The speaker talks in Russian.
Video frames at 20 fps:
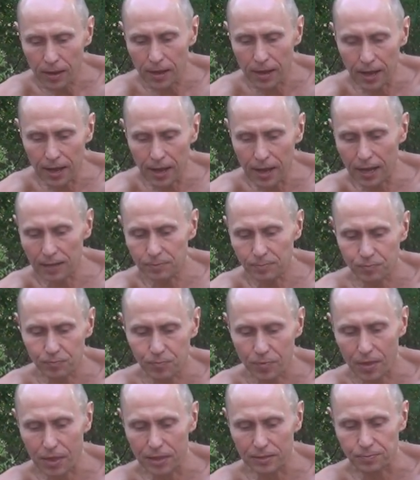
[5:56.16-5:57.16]
Ага.
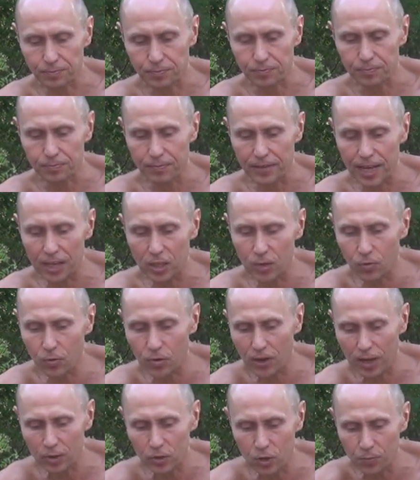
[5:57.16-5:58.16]
Я
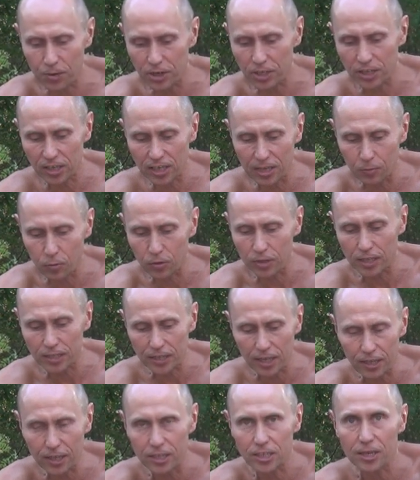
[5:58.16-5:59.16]
думаю, одной перчинки будет
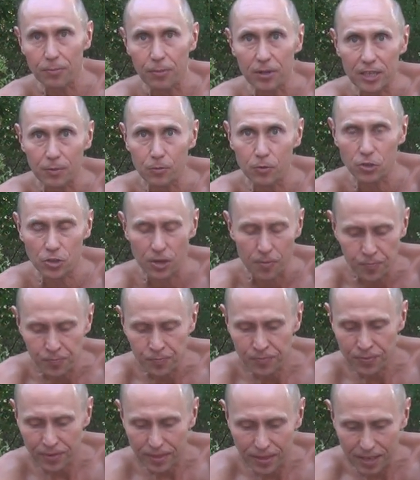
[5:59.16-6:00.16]
достаточно, потому что
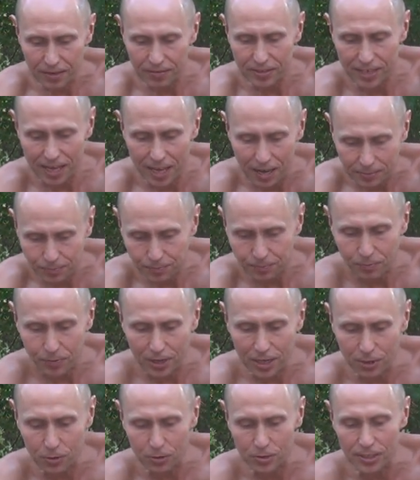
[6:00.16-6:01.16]
не все
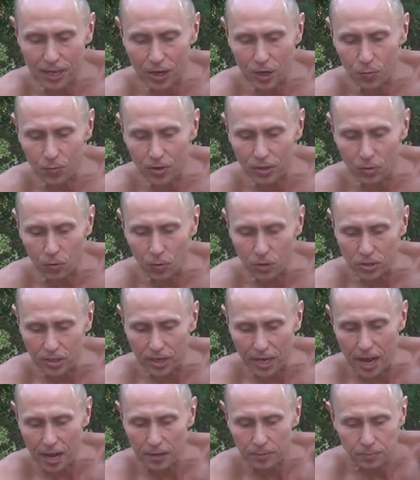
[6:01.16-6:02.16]
мои друзья любят
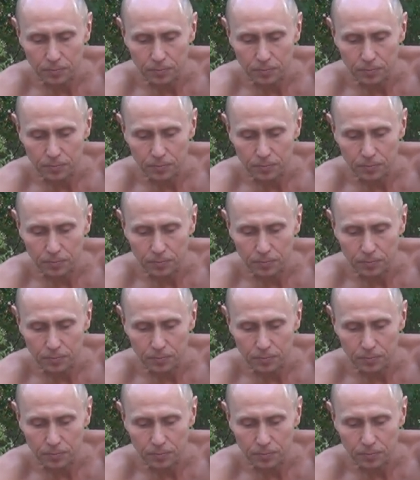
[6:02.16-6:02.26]
острые.